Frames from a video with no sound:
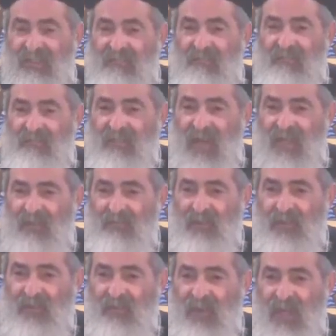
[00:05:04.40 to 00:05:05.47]
حتى
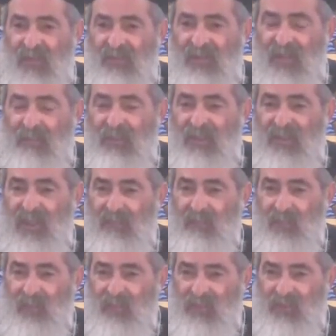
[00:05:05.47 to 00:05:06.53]
بالناموس
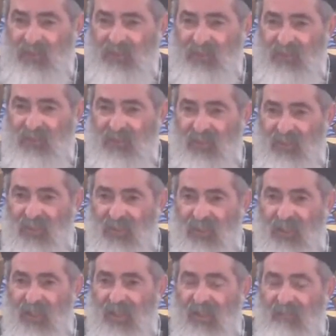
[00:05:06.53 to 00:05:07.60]

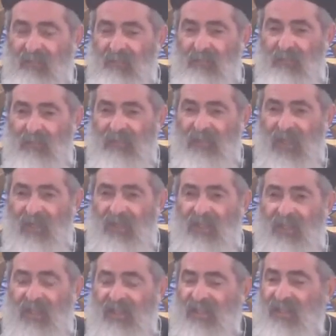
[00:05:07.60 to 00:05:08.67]
ضئيله جدا ما
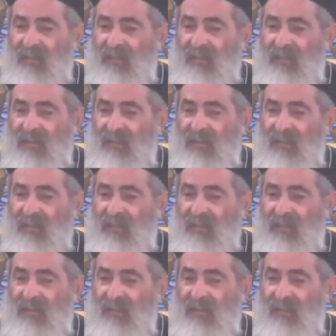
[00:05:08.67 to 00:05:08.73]
تعلموش